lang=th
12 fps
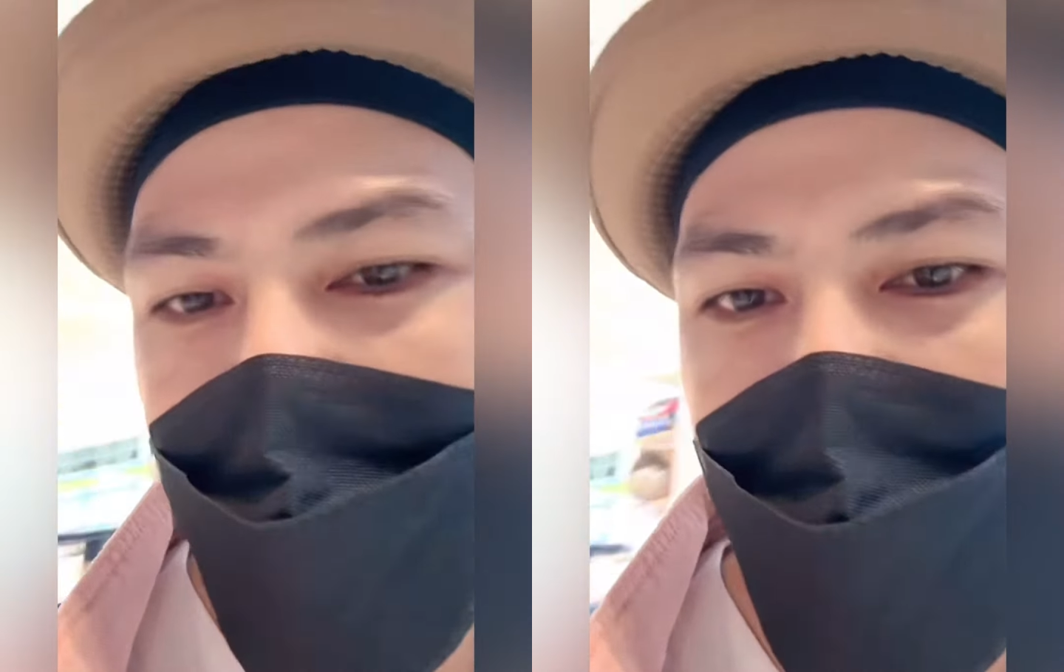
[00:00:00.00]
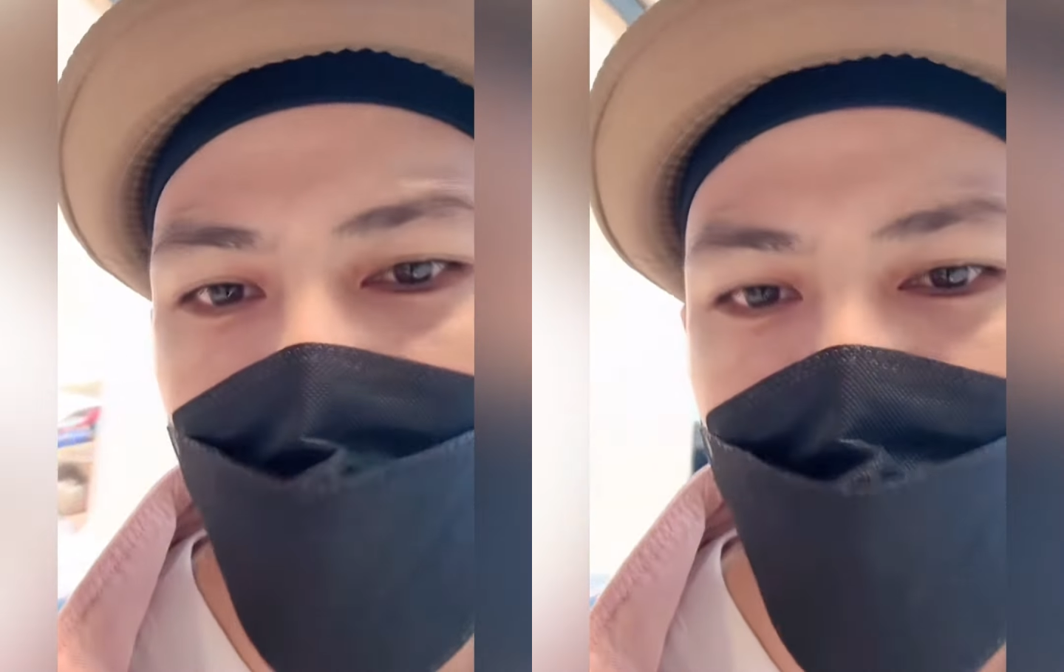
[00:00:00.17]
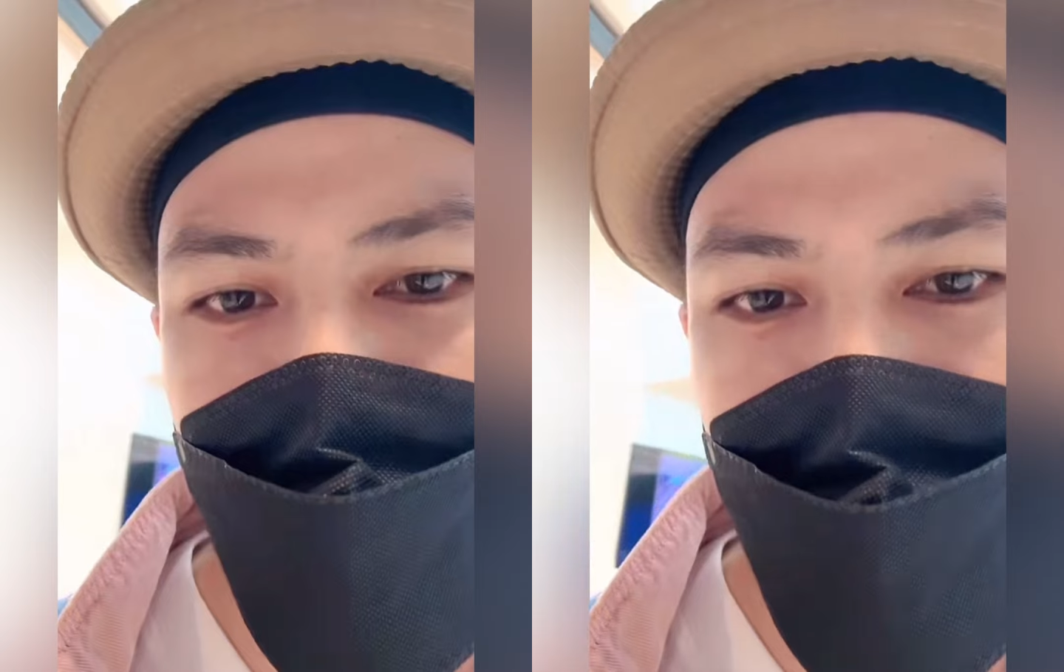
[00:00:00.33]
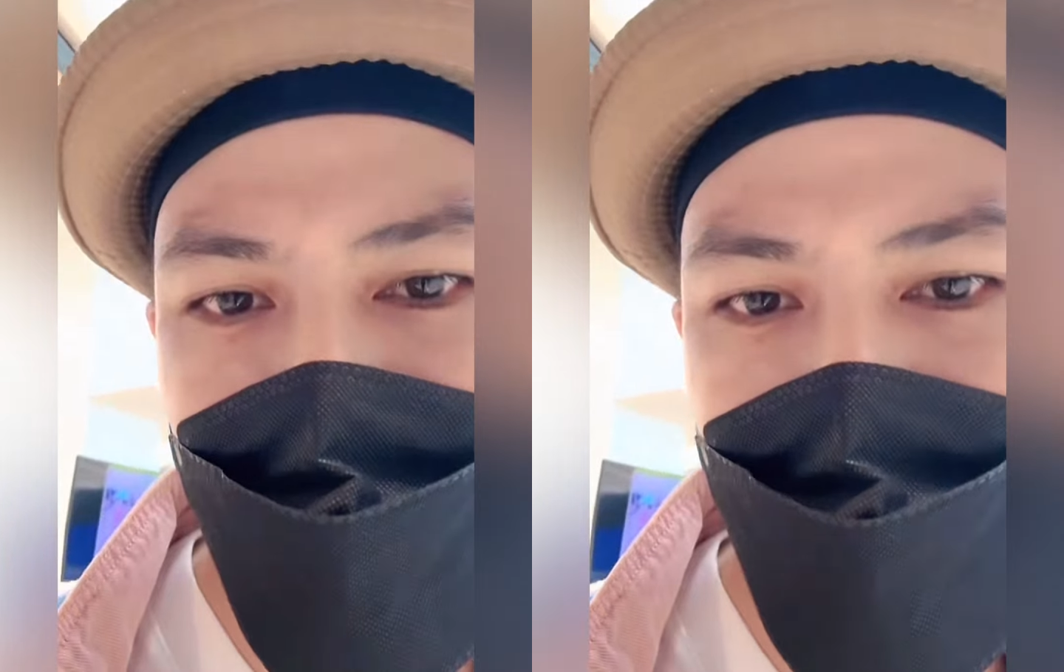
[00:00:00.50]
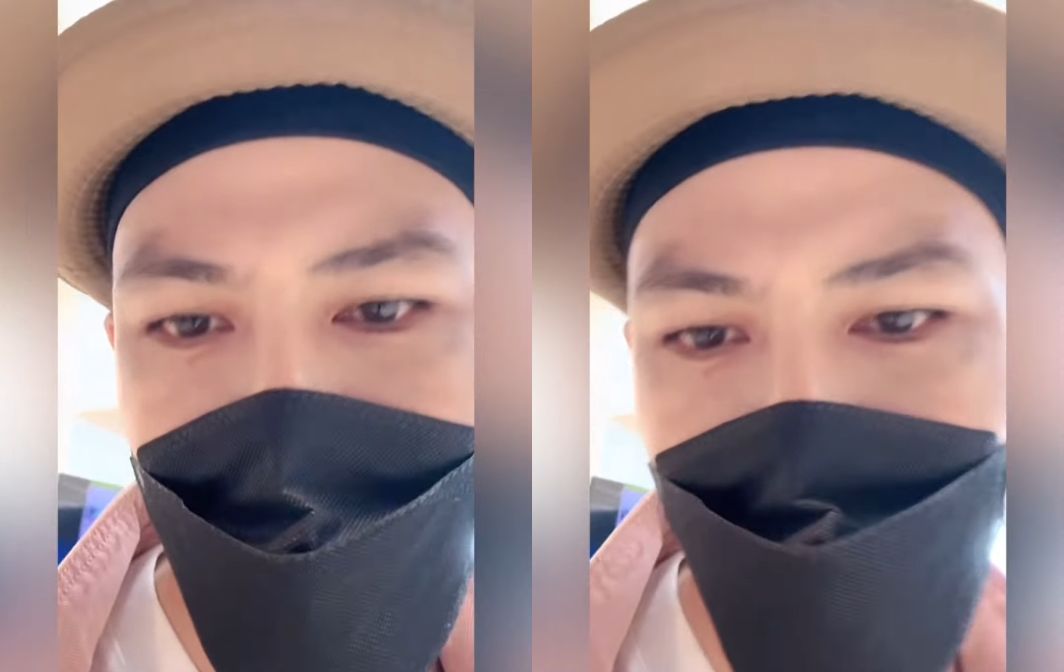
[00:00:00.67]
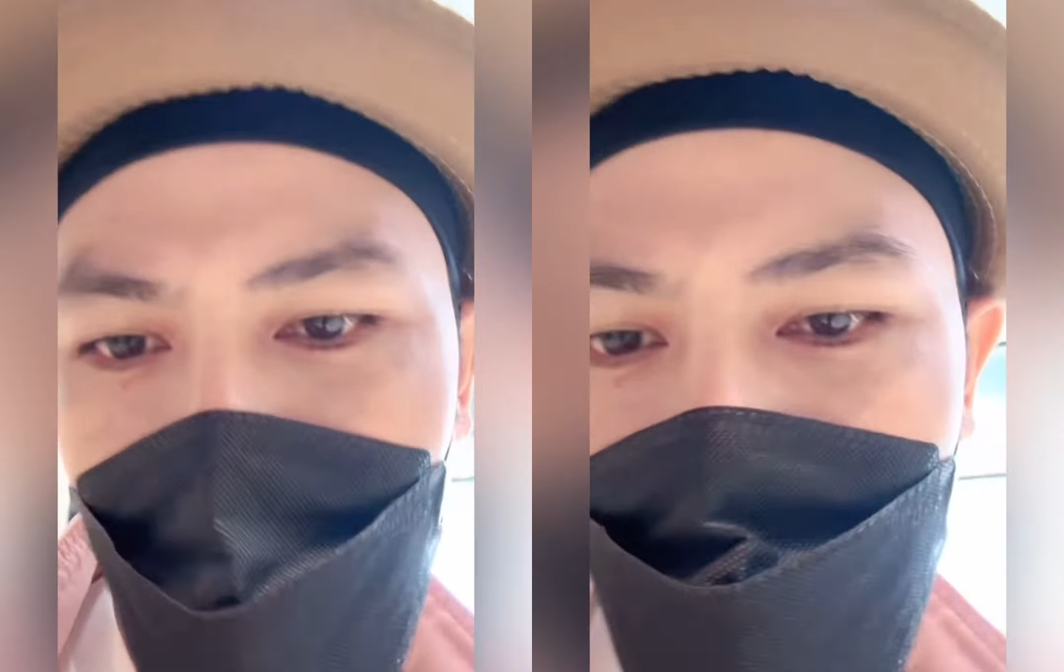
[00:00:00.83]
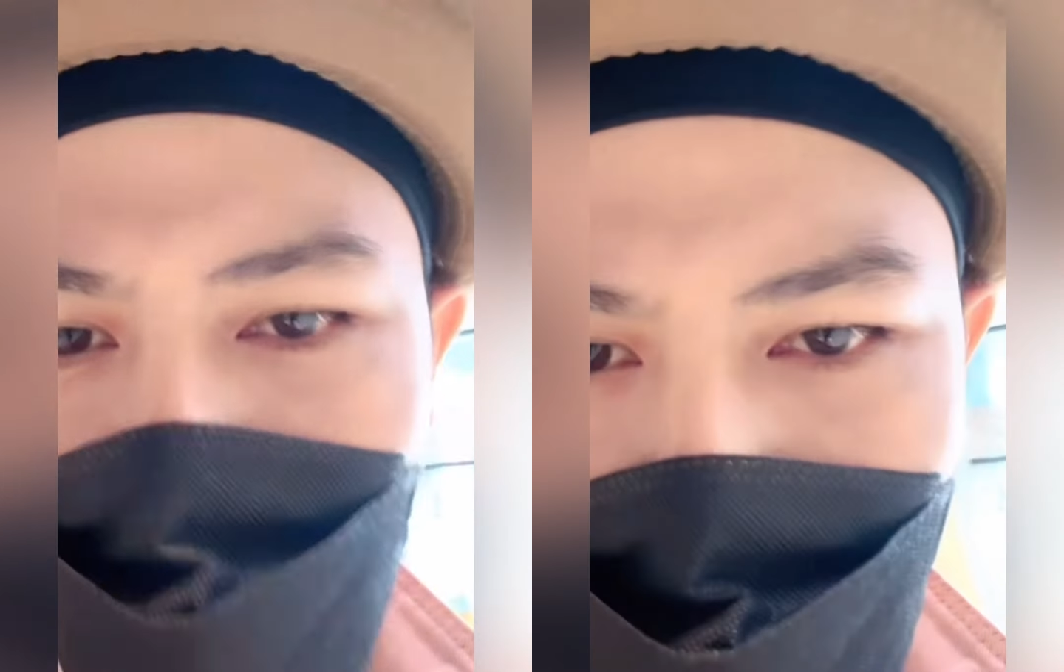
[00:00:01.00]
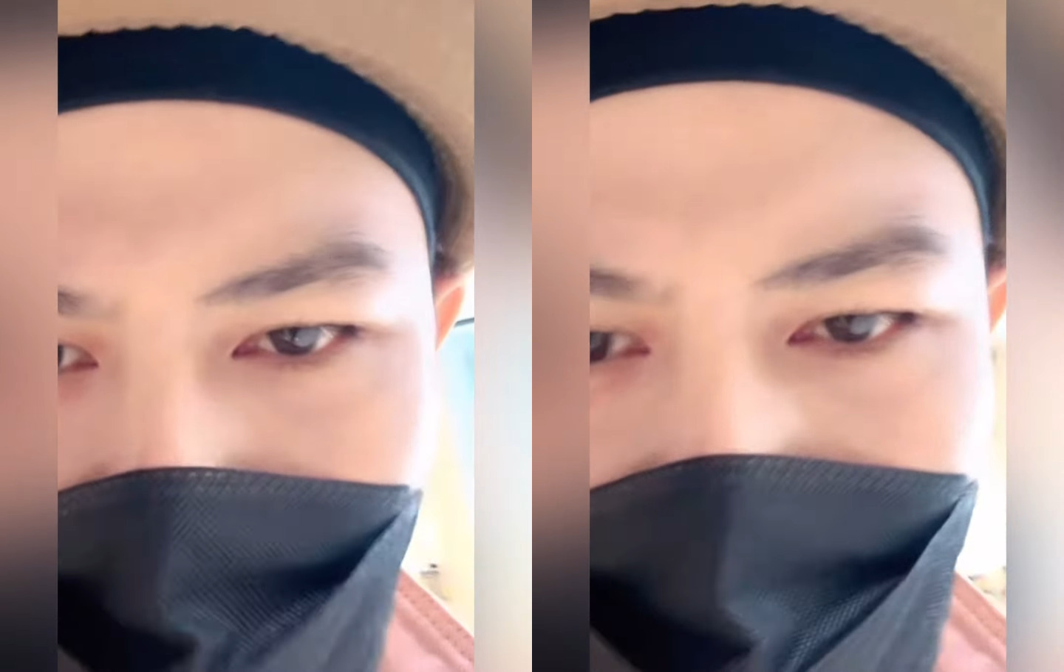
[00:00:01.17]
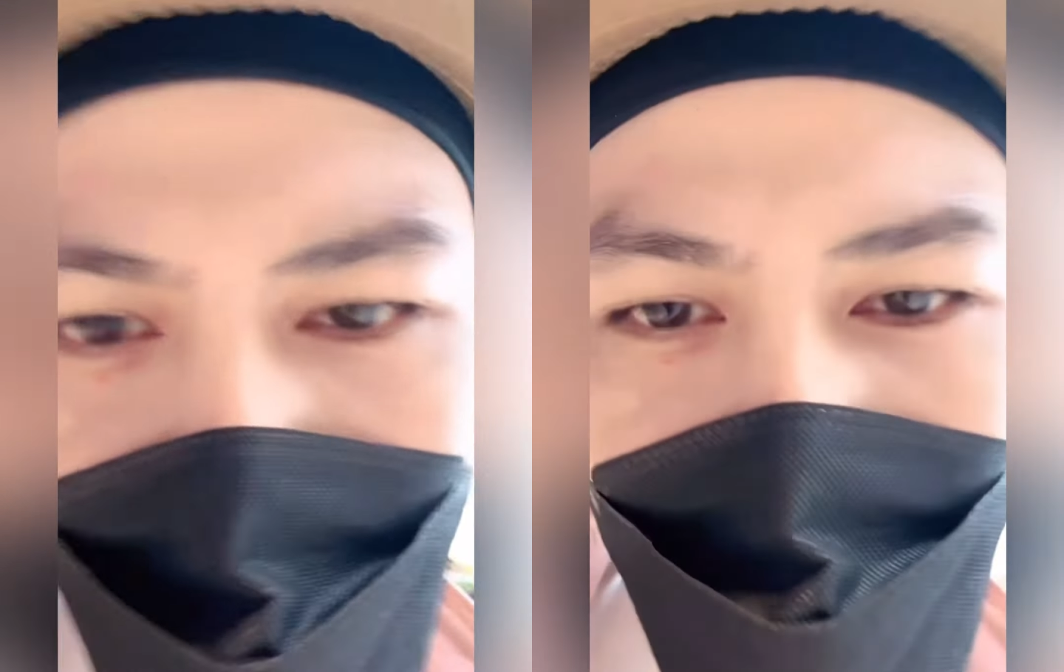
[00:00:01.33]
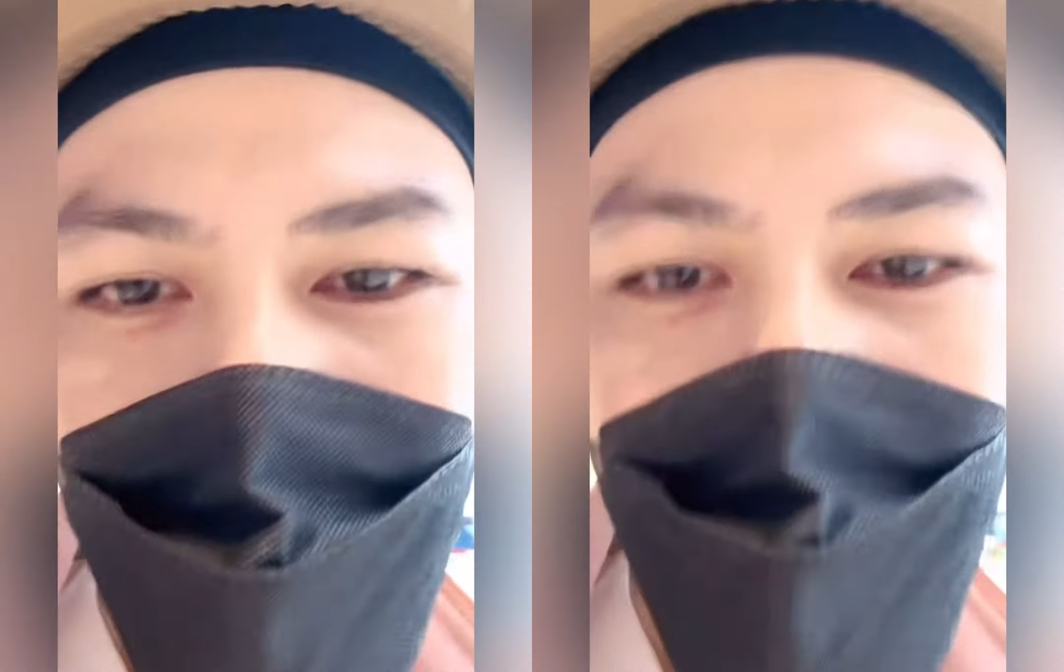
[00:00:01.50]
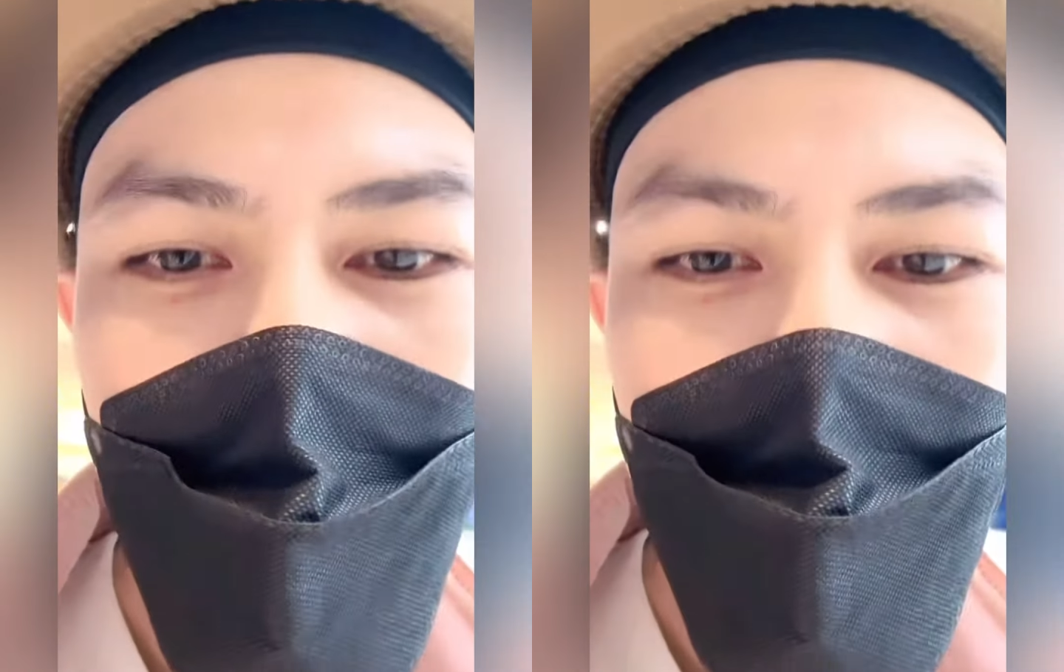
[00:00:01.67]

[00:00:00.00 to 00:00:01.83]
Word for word: มาแล้วจะเจอการ์เมนหรือไม่